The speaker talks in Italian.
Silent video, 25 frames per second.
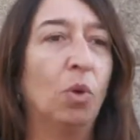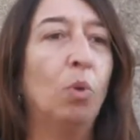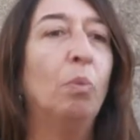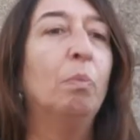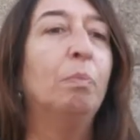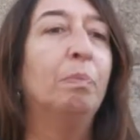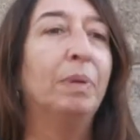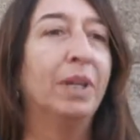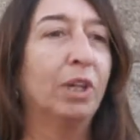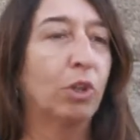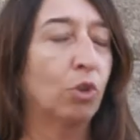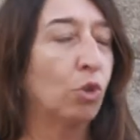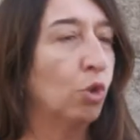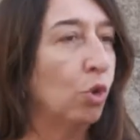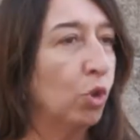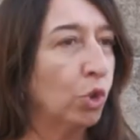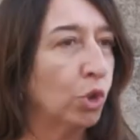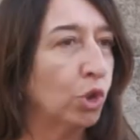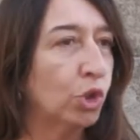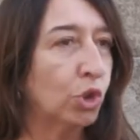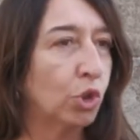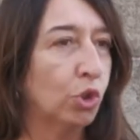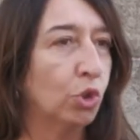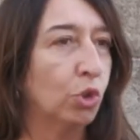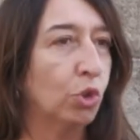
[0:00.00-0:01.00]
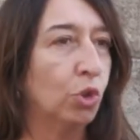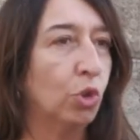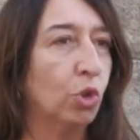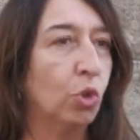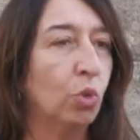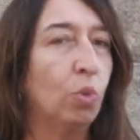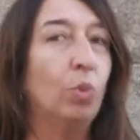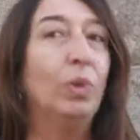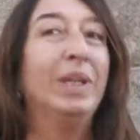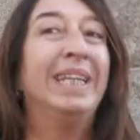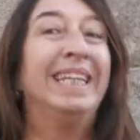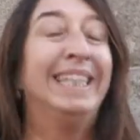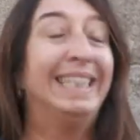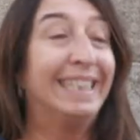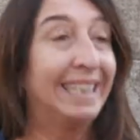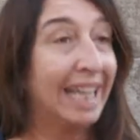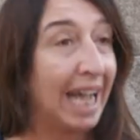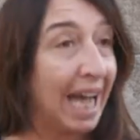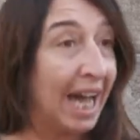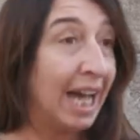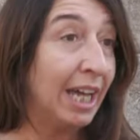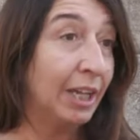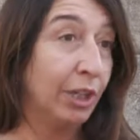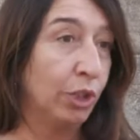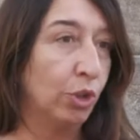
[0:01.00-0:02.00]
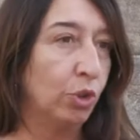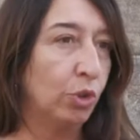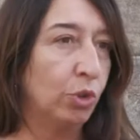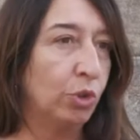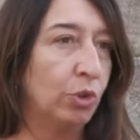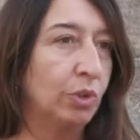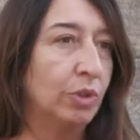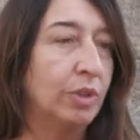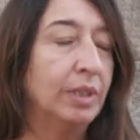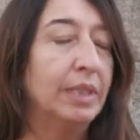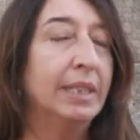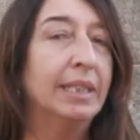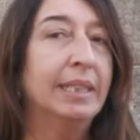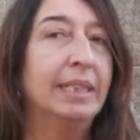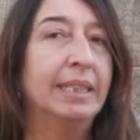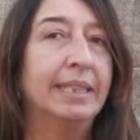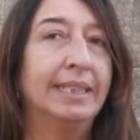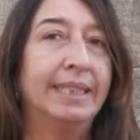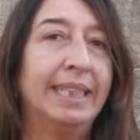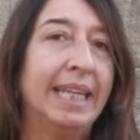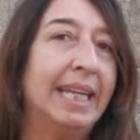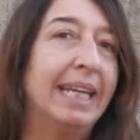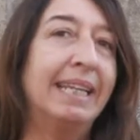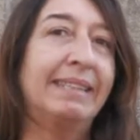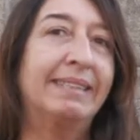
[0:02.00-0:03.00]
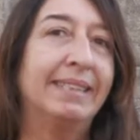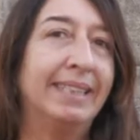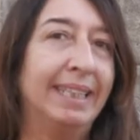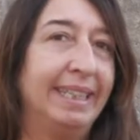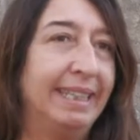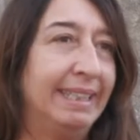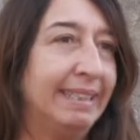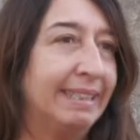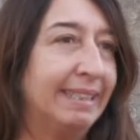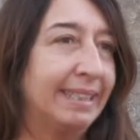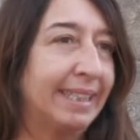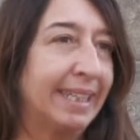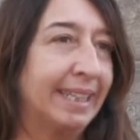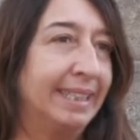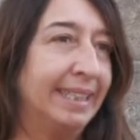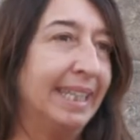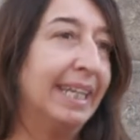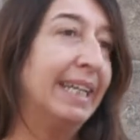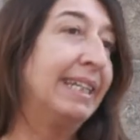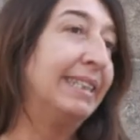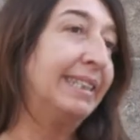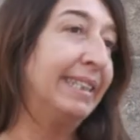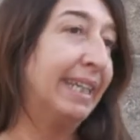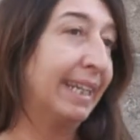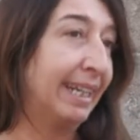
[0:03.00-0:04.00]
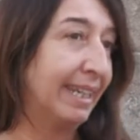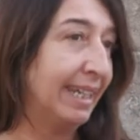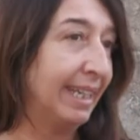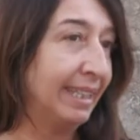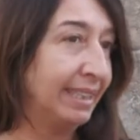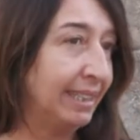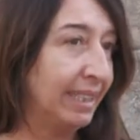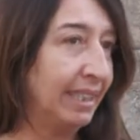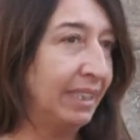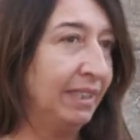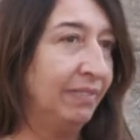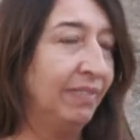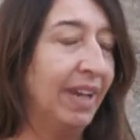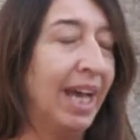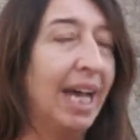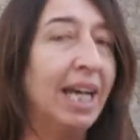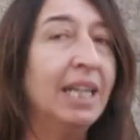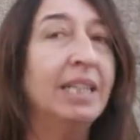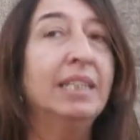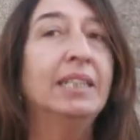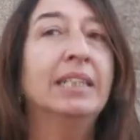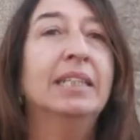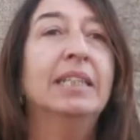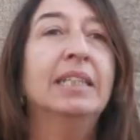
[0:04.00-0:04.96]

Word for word: un percorso unitario della sinistra di alternativa